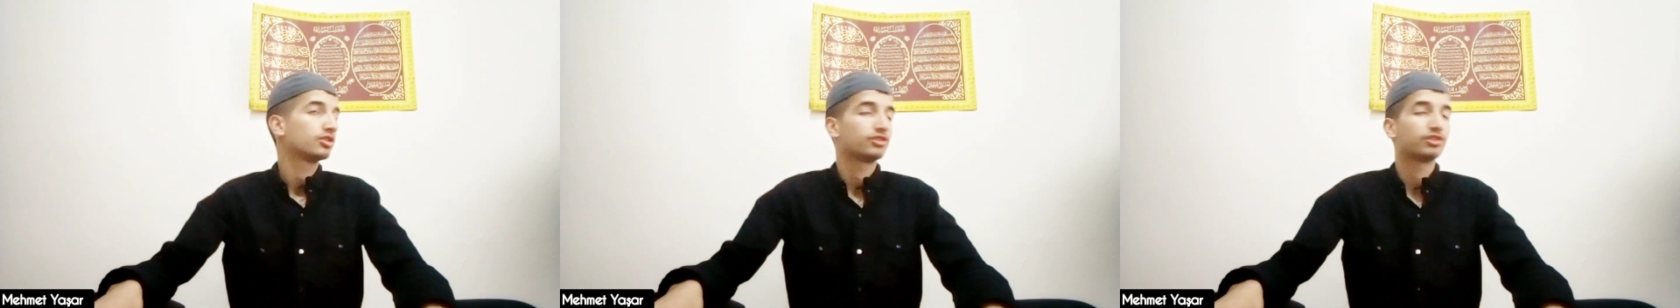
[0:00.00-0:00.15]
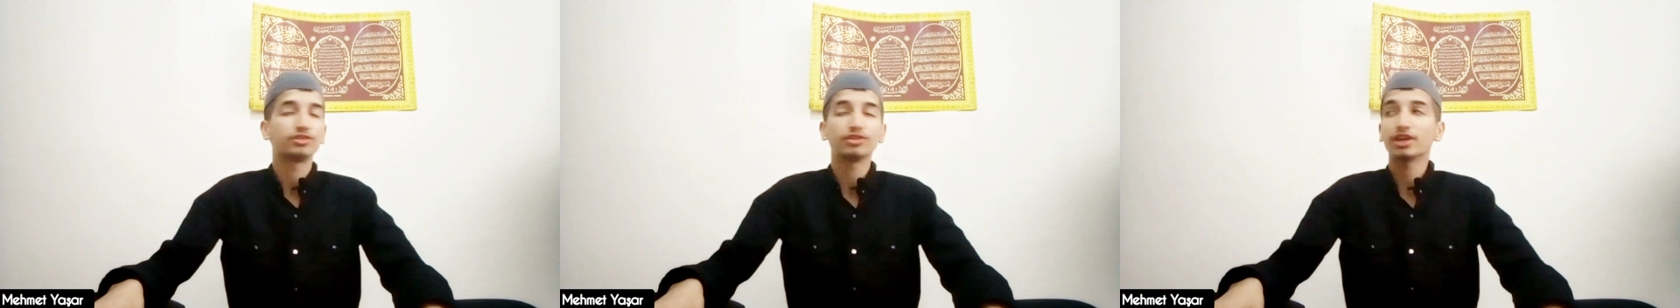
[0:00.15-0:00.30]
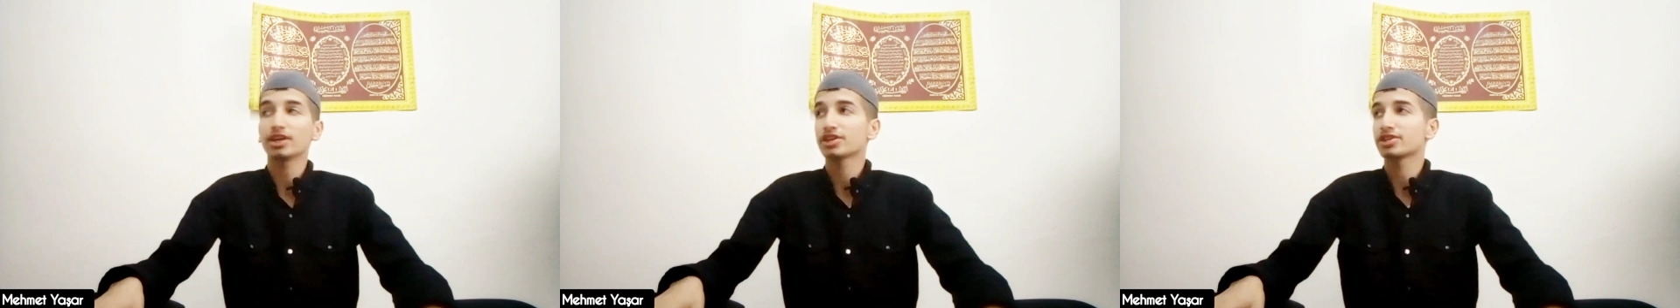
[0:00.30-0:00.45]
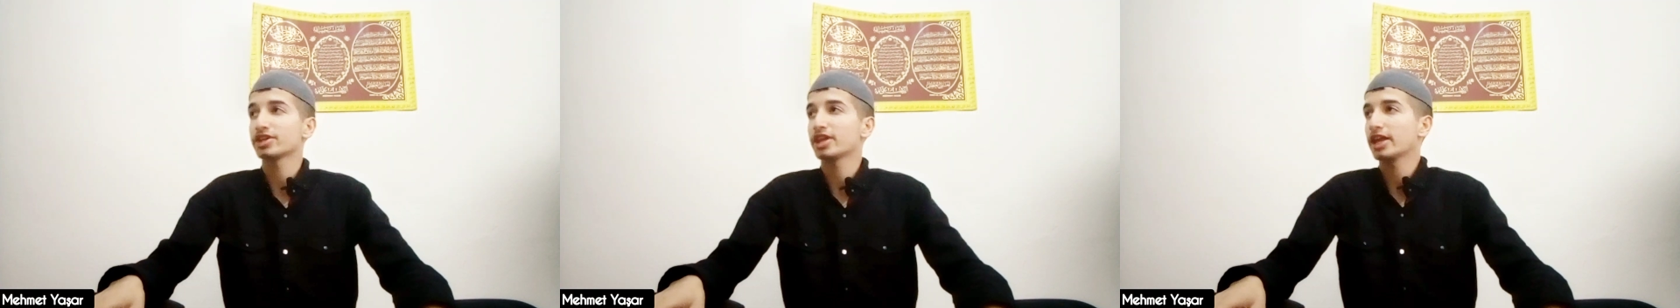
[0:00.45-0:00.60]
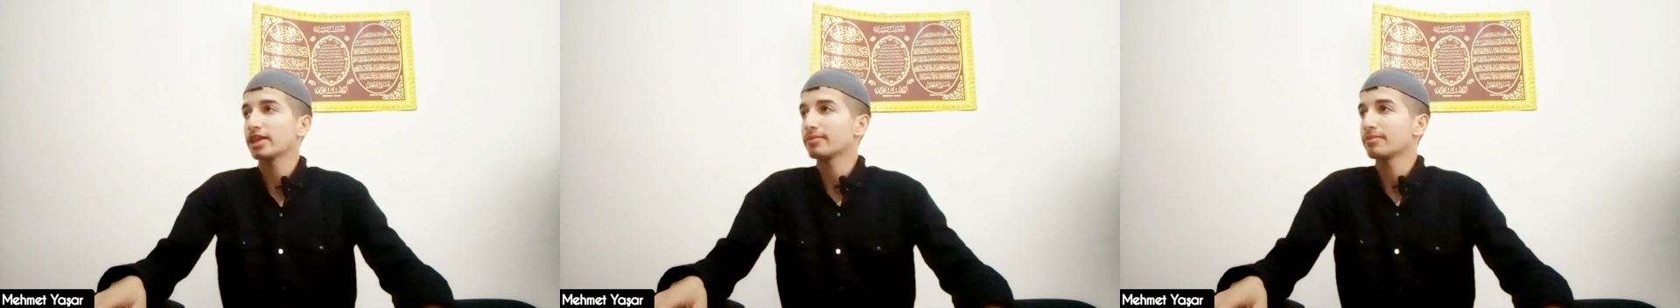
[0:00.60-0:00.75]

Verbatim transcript: Dindar şeye